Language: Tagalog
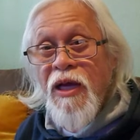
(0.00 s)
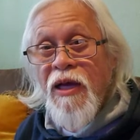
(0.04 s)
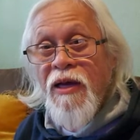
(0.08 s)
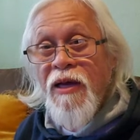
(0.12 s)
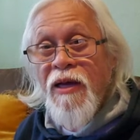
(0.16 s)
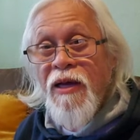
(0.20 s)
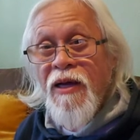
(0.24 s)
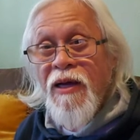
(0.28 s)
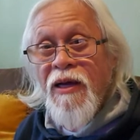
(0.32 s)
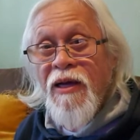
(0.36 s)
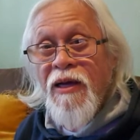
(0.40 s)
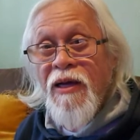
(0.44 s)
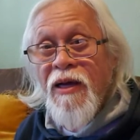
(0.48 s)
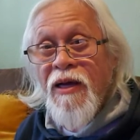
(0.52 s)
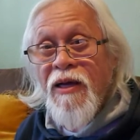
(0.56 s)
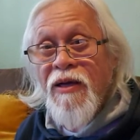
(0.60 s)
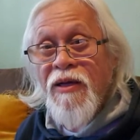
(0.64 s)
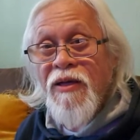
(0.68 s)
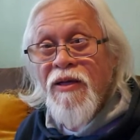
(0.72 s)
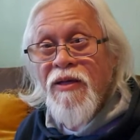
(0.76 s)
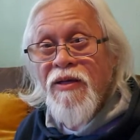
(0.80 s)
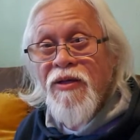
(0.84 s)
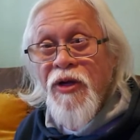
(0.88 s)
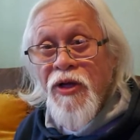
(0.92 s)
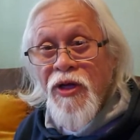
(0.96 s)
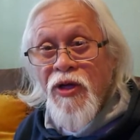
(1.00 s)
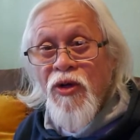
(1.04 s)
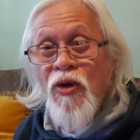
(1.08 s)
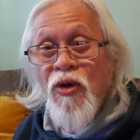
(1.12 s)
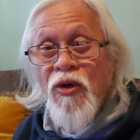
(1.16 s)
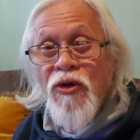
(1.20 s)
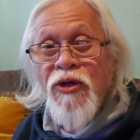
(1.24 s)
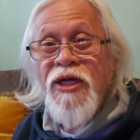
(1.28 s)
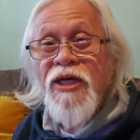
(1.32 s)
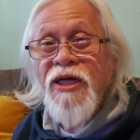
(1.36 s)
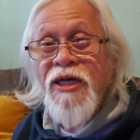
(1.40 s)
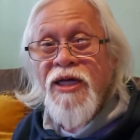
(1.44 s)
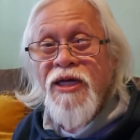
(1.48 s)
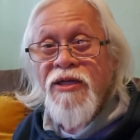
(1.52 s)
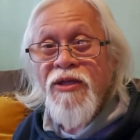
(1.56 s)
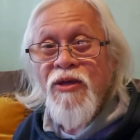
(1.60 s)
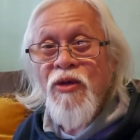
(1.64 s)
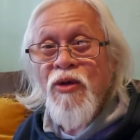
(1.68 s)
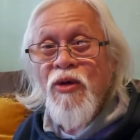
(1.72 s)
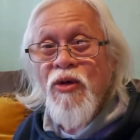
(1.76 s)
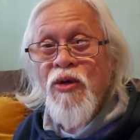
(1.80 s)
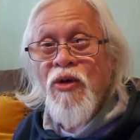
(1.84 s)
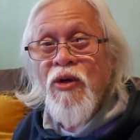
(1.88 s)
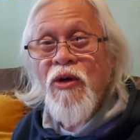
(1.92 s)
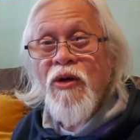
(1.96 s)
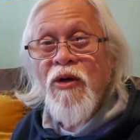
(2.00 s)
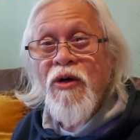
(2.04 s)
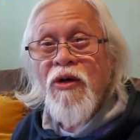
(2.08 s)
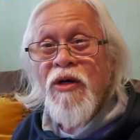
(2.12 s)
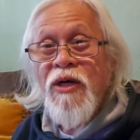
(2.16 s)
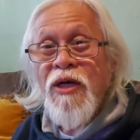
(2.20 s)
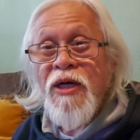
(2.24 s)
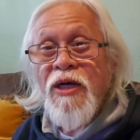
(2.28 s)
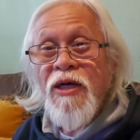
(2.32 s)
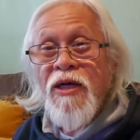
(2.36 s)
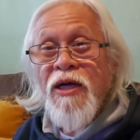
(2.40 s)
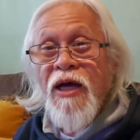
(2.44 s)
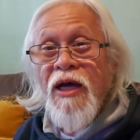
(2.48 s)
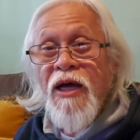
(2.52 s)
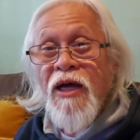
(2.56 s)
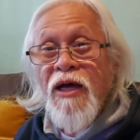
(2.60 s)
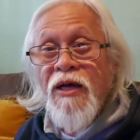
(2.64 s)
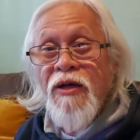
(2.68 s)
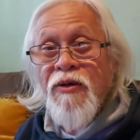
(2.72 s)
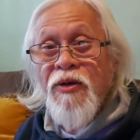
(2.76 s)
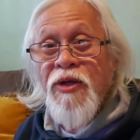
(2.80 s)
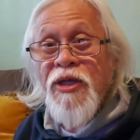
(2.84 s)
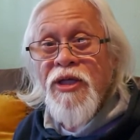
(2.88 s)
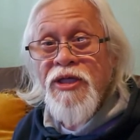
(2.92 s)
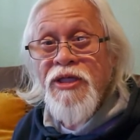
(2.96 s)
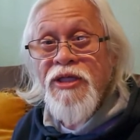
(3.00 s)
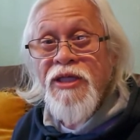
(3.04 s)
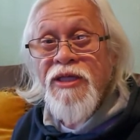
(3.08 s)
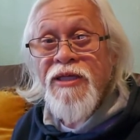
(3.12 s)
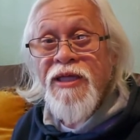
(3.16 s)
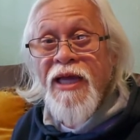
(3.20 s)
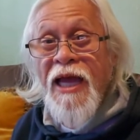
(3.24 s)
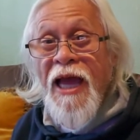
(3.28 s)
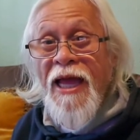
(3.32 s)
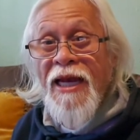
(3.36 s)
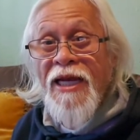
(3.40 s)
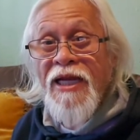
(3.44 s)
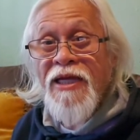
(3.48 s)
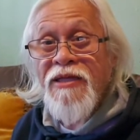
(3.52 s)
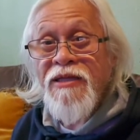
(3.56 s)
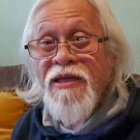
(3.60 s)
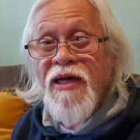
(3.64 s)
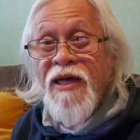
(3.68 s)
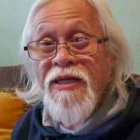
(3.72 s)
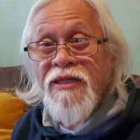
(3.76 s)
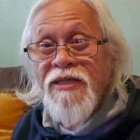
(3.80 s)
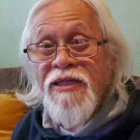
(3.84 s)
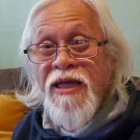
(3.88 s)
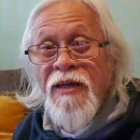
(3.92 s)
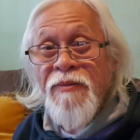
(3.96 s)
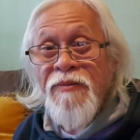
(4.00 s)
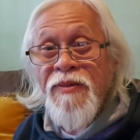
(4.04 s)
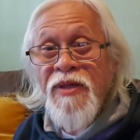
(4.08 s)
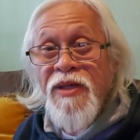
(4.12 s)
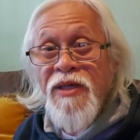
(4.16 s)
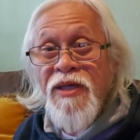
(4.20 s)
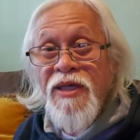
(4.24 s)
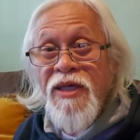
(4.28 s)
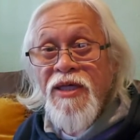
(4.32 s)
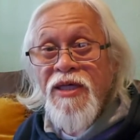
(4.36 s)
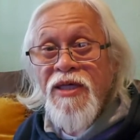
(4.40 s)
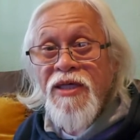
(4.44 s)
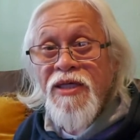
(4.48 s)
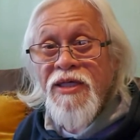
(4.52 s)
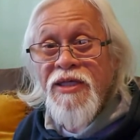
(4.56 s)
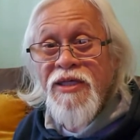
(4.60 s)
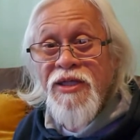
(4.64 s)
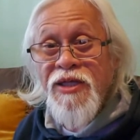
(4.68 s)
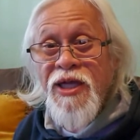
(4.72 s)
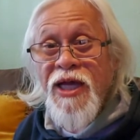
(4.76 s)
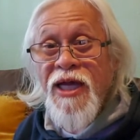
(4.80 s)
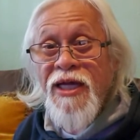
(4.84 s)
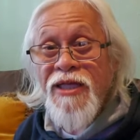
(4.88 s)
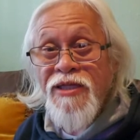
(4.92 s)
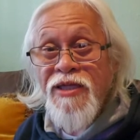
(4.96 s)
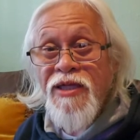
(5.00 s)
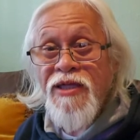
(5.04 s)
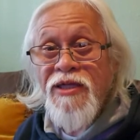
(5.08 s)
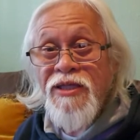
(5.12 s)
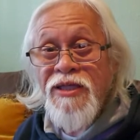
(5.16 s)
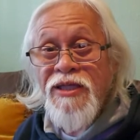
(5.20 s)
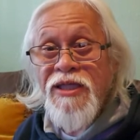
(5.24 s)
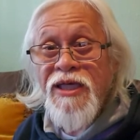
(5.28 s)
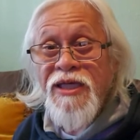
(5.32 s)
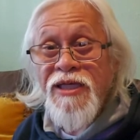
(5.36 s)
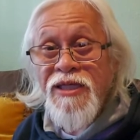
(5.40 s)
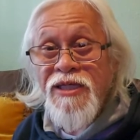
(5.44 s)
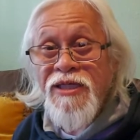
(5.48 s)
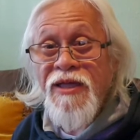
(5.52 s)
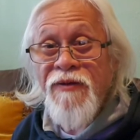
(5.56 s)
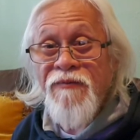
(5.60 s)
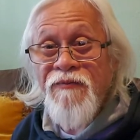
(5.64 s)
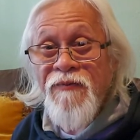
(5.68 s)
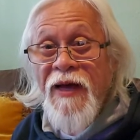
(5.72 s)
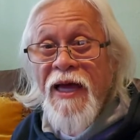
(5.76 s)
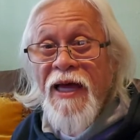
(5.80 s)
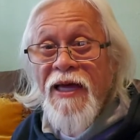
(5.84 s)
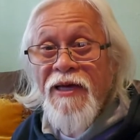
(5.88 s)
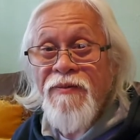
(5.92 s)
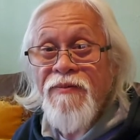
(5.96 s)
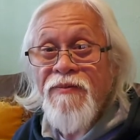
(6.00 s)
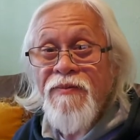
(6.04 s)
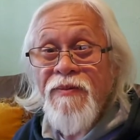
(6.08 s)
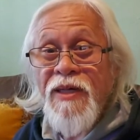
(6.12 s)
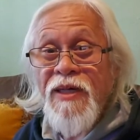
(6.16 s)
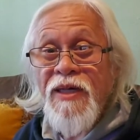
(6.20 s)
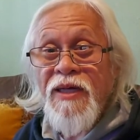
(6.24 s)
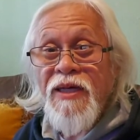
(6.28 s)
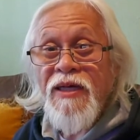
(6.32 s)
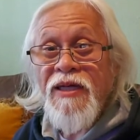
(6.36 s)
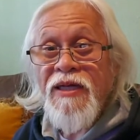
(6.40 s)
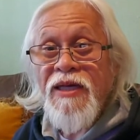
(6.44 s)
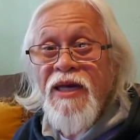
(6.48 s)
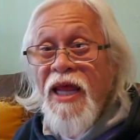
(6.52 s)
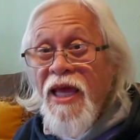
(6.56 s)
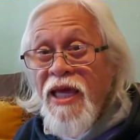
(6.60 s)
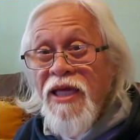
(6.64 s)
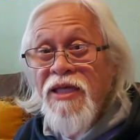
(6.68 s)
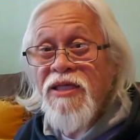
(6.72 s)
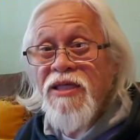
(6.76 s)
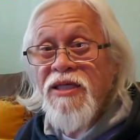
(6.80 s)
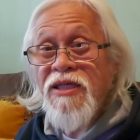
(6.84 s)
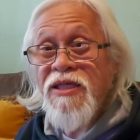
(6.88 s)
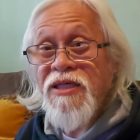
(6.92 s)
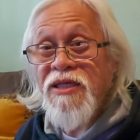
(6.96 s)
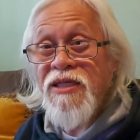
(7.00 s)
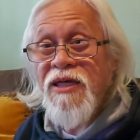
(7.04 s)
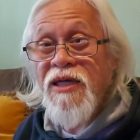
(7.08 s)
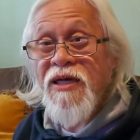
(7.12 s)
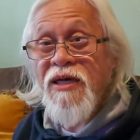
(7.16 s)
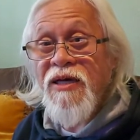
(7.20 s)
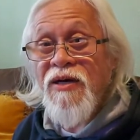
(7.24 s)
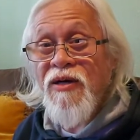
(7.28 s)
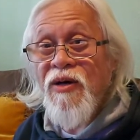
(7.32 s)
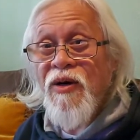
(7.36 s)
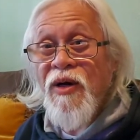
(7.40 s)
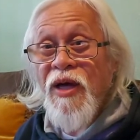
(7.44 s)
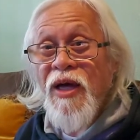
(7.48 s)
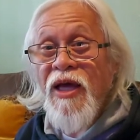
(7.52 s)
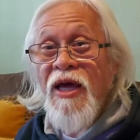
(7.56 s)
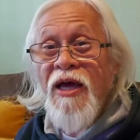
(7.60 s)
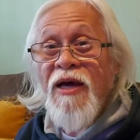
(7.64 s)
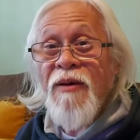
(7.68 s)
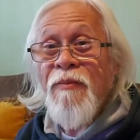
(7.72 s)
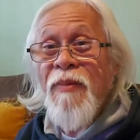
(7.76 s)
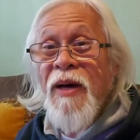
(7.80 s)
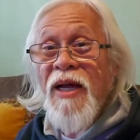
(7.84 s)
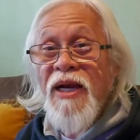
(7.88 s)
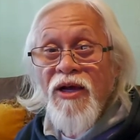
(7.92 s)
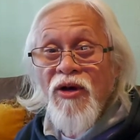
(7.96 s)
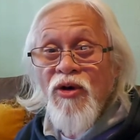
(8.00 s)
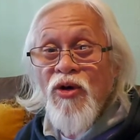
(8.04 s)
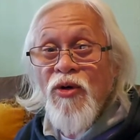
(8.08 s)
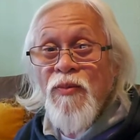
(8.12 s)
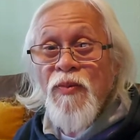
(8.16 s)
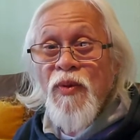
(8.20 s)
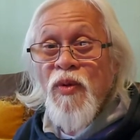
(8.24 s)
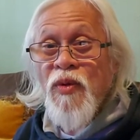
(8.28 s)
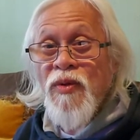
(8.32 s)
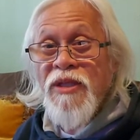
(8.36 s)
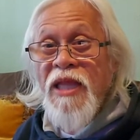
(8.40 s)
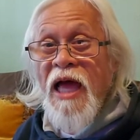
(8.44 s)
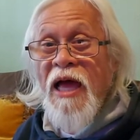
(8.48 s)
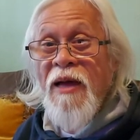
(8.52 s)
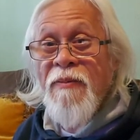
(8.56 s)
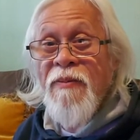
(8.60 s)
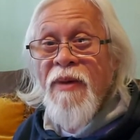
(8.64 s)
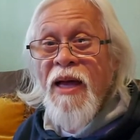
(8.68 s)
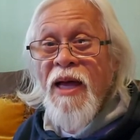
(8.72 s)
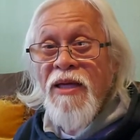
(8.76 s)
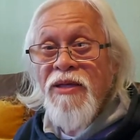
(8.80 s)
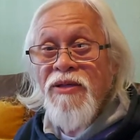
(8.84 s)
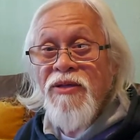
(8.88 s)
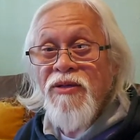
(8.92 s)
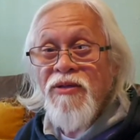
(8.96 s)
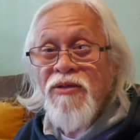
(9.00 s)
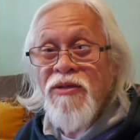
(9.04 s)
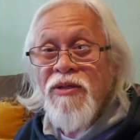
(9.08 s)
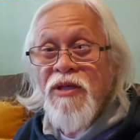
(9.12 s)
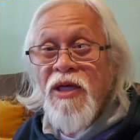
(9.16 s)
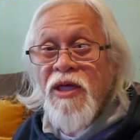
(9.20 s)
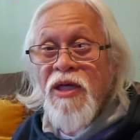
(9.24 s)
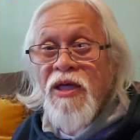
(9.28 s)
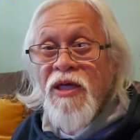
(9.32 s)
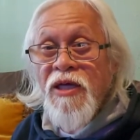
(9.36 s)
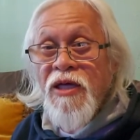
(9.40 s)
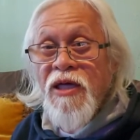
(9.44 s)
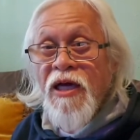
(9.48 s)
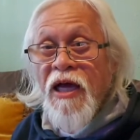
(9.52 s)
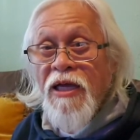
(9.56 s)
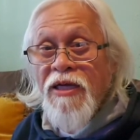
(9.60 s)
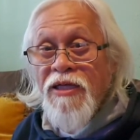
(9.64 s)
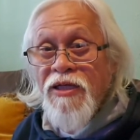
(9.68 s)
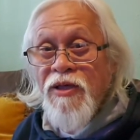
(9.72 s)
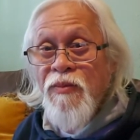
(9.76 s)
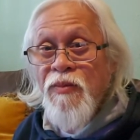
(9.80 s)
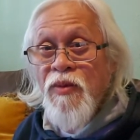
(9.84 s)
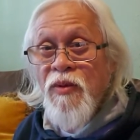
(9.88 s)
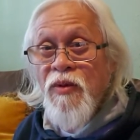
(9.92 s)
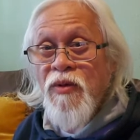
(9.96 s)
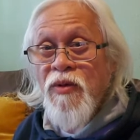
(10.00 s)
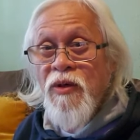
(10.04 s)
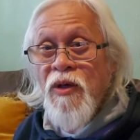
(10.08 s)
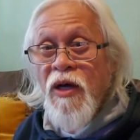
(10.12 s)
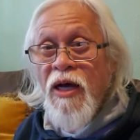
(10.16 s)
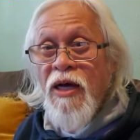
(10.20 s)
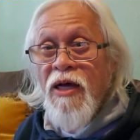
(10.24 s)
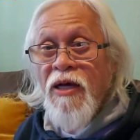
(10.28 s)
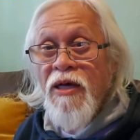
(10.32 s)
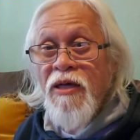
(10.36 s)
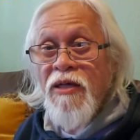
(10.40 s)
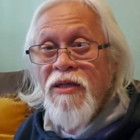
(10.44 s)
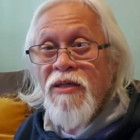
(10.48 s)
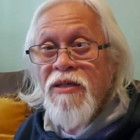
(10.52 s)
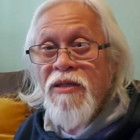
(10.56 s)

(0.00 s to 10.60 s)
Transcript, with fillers: uh, Gregorian or uh, Christian calendar, sabi is 365 days. Okay? Pareho pong tama 'yon. Kasi po, ang